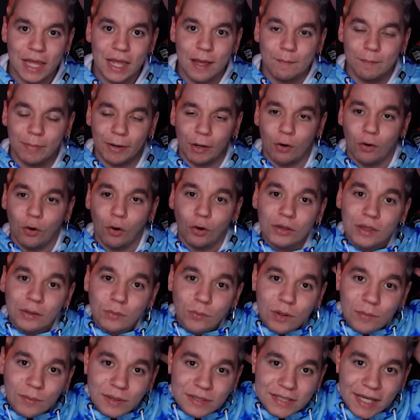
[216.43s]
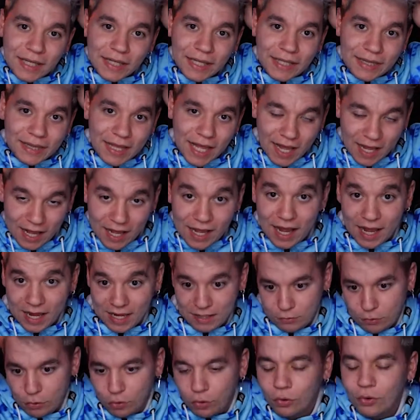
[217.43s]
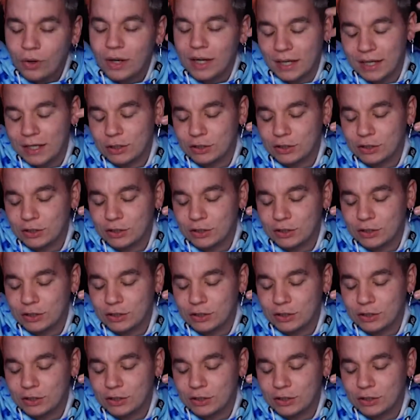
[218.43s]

Pero luego te vuelves a quitar. A, luego a, lo